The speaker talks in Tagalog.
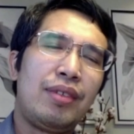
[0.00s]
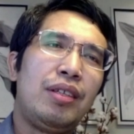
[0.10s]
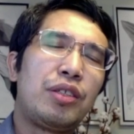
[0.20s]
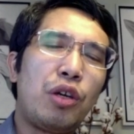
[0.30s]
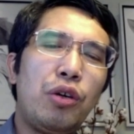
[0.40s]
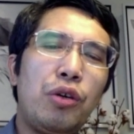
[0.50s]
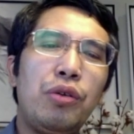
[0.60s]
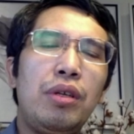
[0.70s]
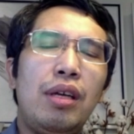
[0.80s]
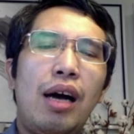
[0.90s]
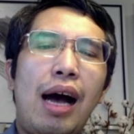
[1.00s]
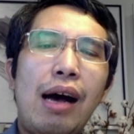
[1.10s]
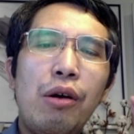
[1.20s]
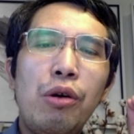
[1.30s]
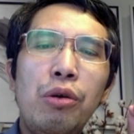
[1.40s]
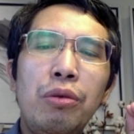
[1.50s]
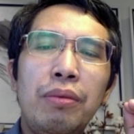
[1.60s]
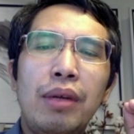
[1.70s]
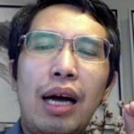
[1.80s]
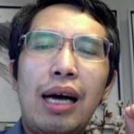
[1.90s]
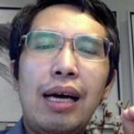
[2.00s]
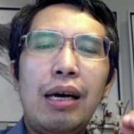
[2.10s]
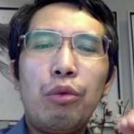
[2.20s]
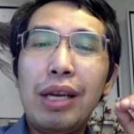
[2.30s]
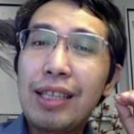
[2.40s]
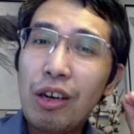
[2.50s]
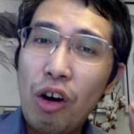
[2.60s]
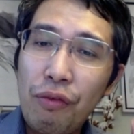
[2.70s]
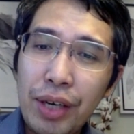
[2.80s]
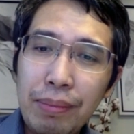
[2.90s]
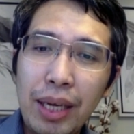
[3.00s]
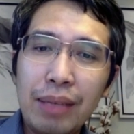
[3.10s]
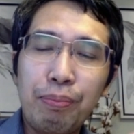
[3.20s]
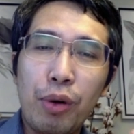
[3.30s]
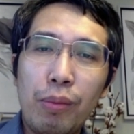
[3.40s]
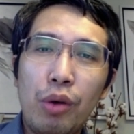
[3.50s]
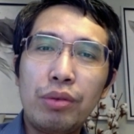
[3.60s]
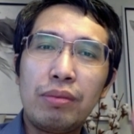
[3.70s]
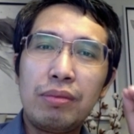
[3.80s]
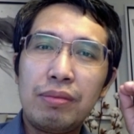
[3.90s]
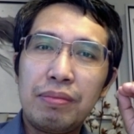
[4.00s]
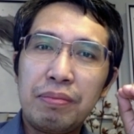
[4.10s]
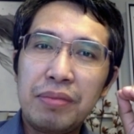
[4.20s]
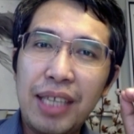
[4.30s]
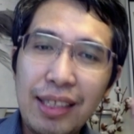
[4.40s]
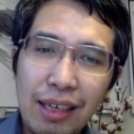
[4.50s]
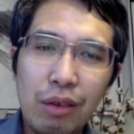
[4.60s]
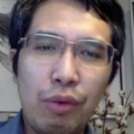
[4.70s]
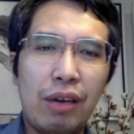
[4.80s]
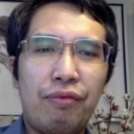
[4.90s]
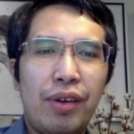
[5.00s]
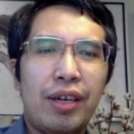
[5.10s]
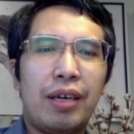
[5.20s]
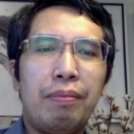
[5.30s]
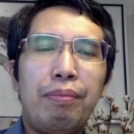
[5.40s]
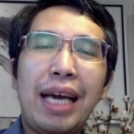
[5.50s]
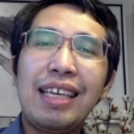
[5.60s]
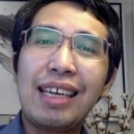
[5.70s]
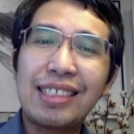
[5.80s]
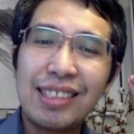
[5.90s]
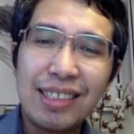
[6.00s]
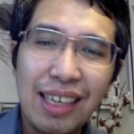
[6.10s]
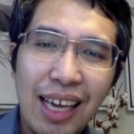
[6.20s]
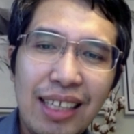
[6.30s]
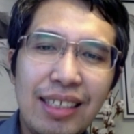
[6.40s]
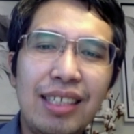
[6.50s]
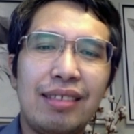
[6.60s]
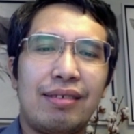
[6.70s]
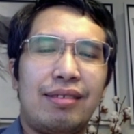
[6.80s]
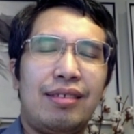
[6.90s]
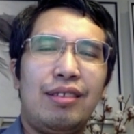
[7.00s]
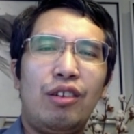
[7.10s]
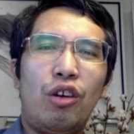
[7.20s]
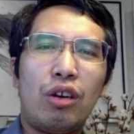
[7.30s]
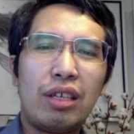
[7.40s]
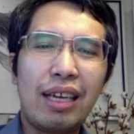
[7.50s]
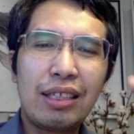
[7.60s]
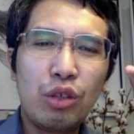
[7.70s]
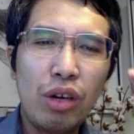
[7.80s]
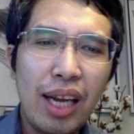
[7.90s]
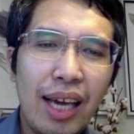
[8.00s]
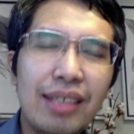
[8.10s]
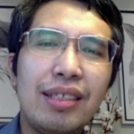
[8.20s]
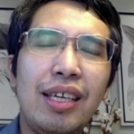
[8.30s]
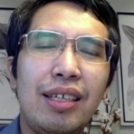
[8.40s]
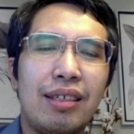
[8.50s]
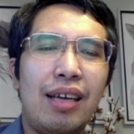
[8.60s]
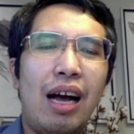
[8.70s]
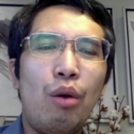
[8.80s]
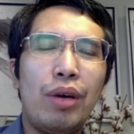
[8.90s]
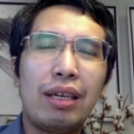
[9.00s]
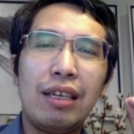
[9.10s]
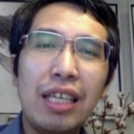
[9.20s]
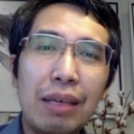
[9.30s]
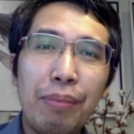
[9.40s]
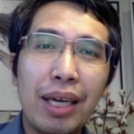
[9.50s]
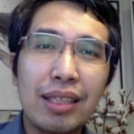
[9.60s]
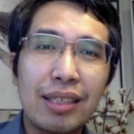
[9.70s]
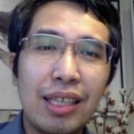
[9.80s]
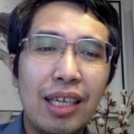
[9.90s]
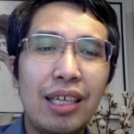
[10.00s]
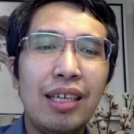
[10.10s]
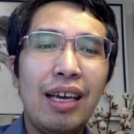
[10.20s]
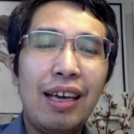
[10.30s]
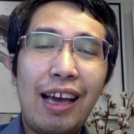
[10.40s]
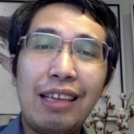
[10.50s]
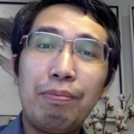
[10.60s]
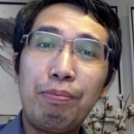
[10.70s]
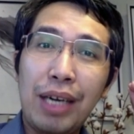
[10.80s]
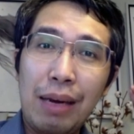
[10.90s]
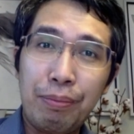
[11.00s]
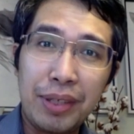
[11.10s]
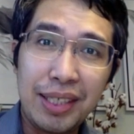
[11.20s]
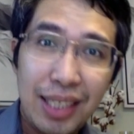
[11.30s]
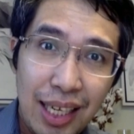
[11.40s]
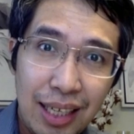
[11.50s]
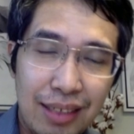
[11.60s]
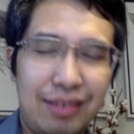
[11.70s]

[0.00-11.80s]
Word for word: So, how uh, will the government promote general welfare? By restraining or regulating our liberty and property.